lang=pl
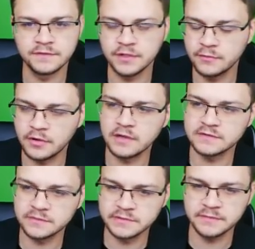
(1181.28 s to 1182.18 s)
Wiadomo, o
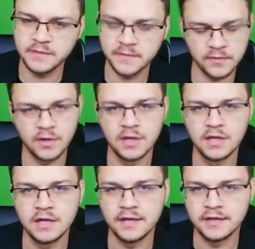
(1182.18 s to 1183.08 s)
Asumy tam nie było,
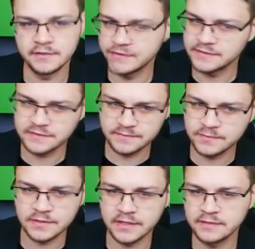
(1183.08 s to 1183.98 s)
e, więc
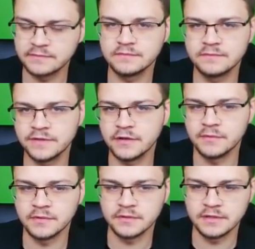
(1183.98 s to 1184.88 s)
tutaj
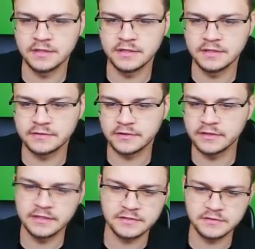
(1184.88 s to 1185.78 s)
wiadomo, e,
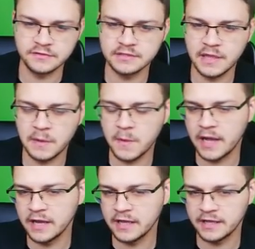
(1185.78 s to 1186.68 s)
trochę inaczej to wyglądało,
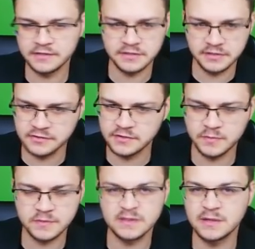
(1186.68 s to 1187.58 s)
ale jeżeli chodzi o
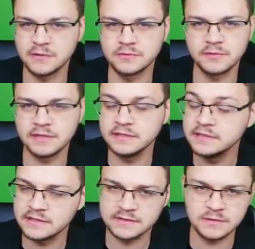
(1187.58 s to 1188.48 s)
pozostałą trójkę,
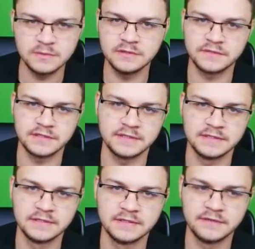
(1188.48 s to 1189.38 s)
nic nie zrobili wtedy.
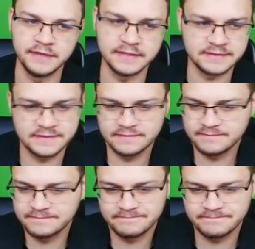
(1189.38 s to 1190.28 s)
Więc
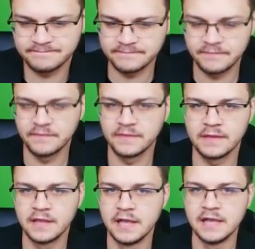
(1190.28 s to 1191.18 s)

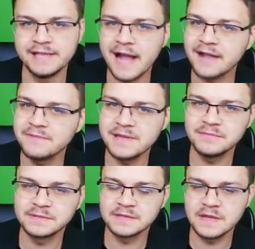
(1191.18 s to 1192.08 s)
jak
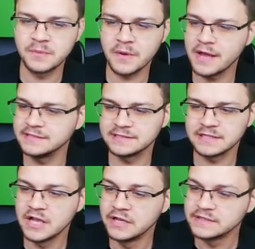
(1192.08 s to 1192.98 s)
mieliby sobie poradzić
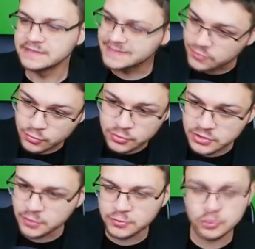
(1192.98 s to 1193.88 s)
z
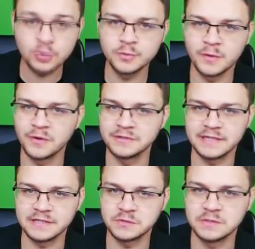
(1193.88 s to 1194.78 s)
drużyną siódmą
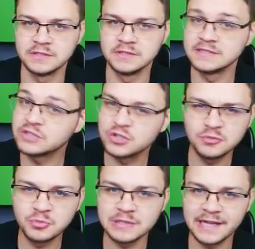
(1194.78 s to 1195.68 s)
chociażby, z
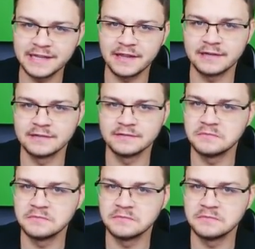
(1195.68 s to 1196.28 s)
Shippudena?